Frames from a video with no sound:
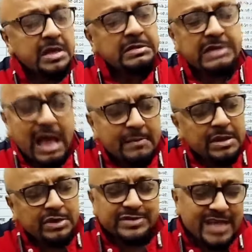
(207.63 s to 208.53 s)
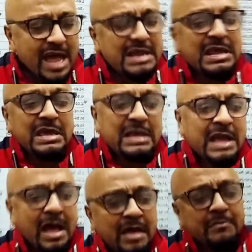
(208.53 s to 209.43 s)
যে আমি তো জানি
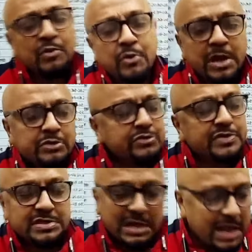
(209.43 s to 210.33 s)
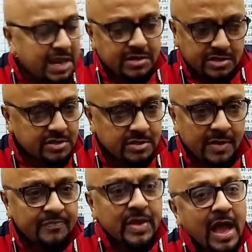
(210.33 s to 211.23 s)
আই এম গোয়িং টু সিলেক্ট
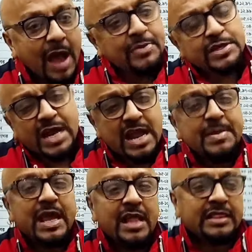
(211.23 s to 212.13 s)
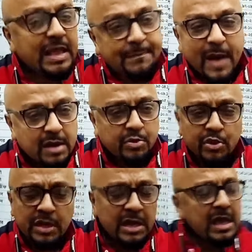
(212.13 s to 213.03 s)
আমি তো জানি আমি খেলতে পারবো
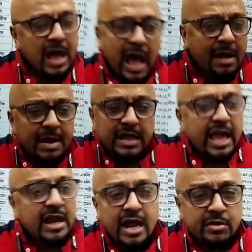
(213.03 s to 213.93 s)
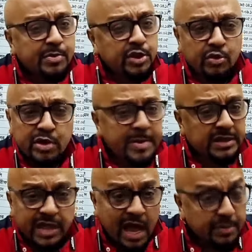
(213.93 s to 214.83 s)
আমার খেলার মধ্যে কোনো আমার
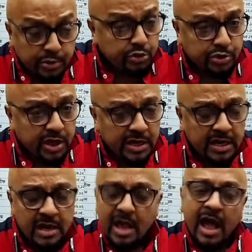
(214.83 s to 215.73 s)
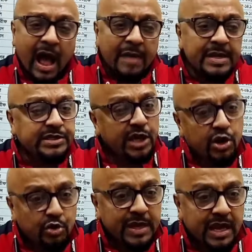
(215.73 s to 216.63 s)
দায়বদ্ধতা নেই আমি
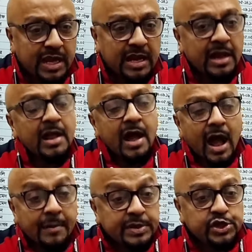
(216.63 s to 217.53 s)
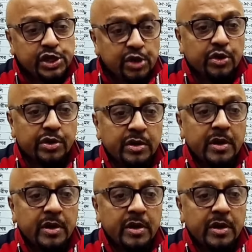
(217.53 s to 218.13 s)
যেরকমই খেলি আমি শিওর